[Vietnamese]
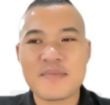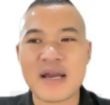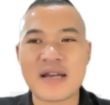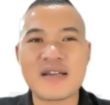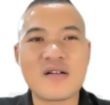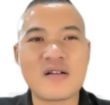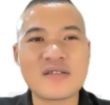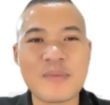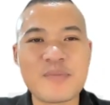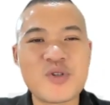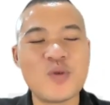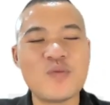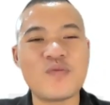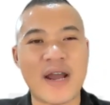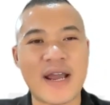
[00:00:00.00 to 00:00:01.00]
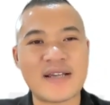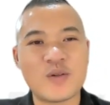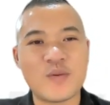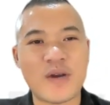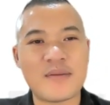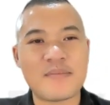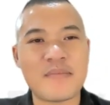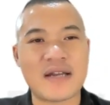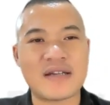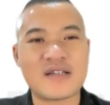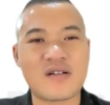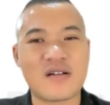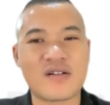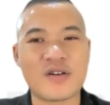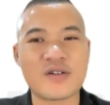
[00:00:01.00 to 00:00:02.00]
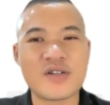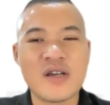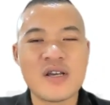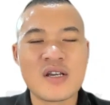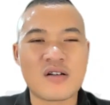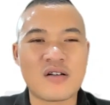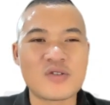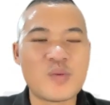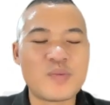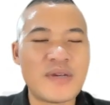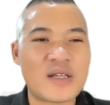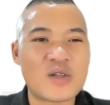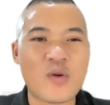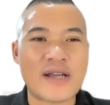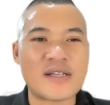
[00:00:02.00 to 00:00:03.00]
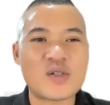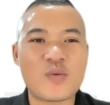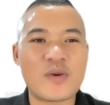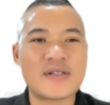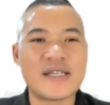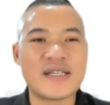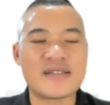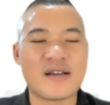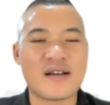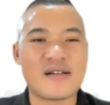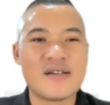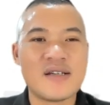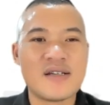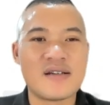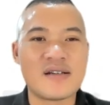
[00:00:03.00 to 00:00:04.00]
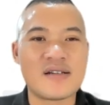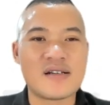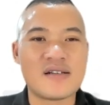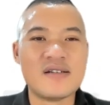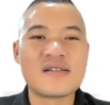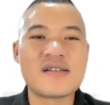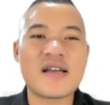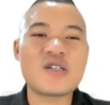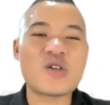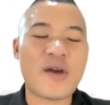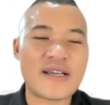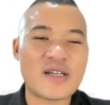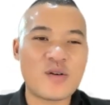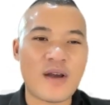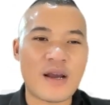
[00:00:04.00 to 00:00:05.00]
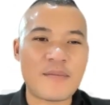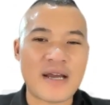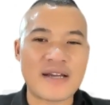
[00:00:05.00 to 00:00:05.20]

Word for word: Bạn ấy có tập trung vào anh không ạ? Bạn ấy có nói, có dùng điện thoại trong quá trình uh, hướng dẫn cho anh không ạ?